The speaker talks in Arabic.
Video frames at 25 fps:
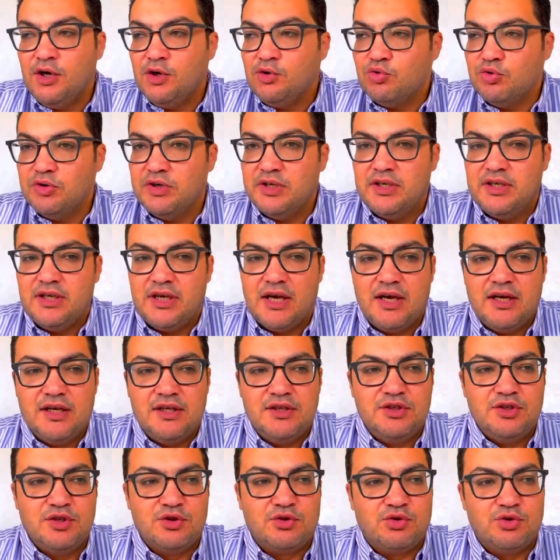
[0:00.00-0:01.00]
وهي
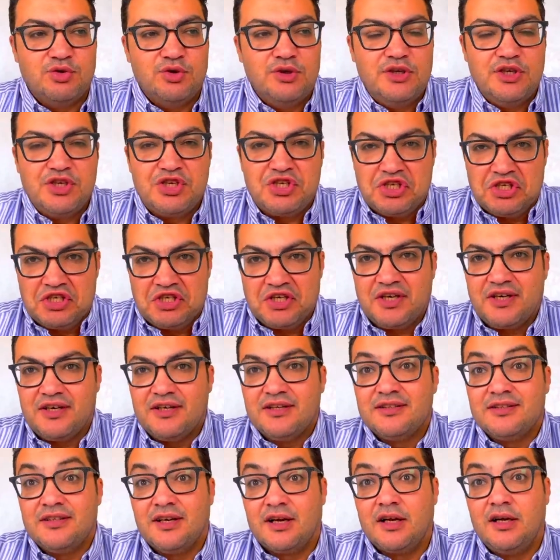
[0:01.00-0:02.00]
ان لكل شيخ
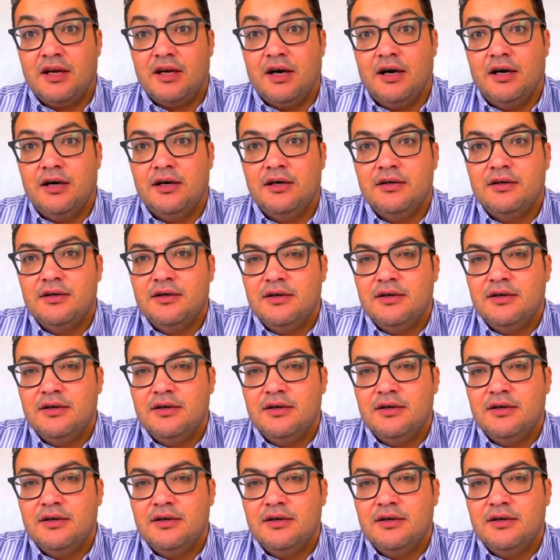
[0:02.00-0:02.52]
طريقه